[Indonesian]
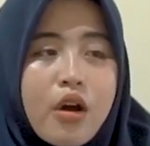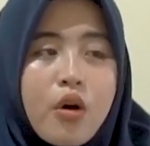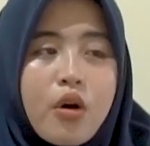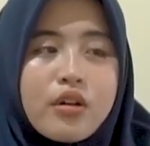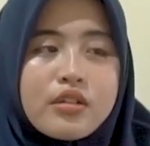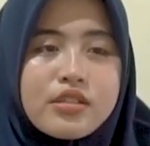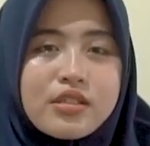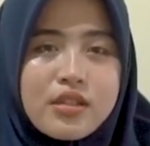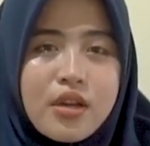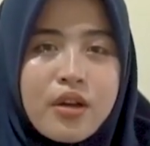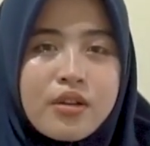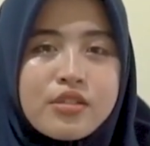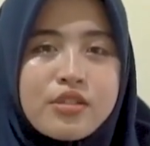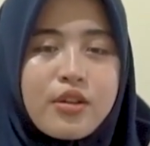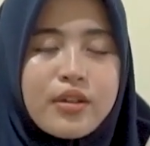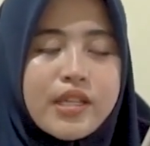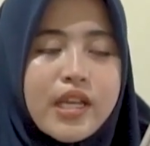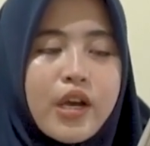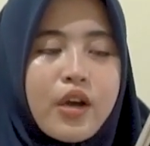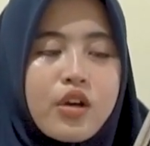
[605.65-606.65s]
kosong
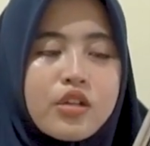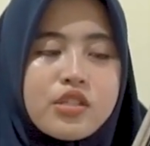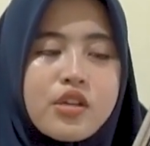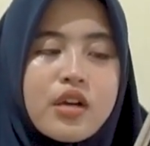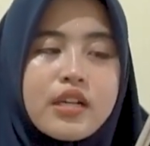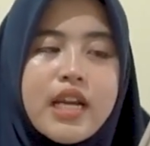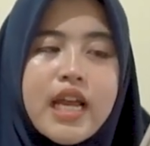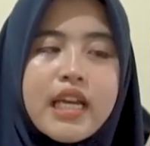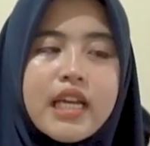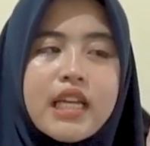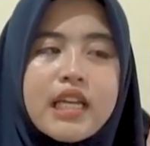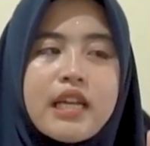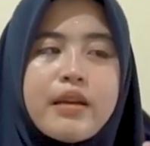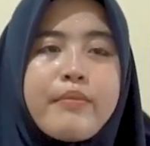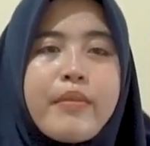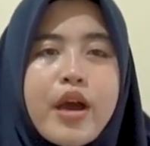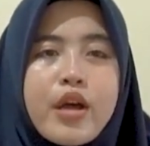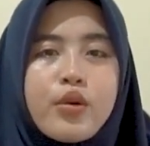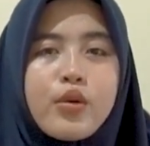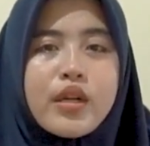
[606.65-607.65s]
stoknya kosong dan ini
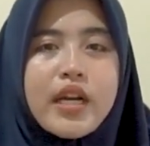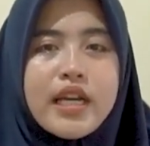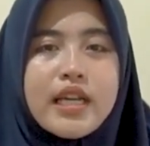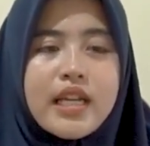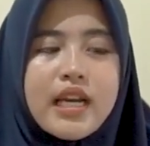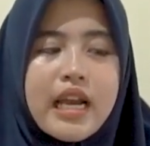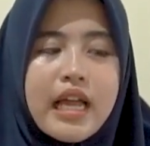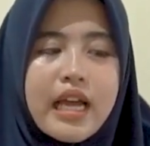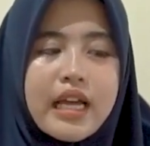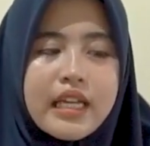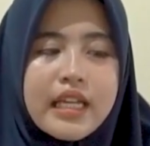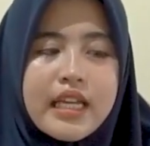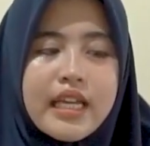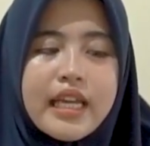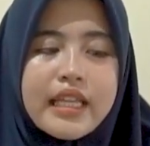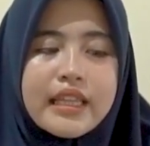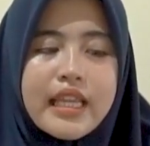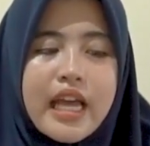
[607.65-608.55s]
baru ready lagi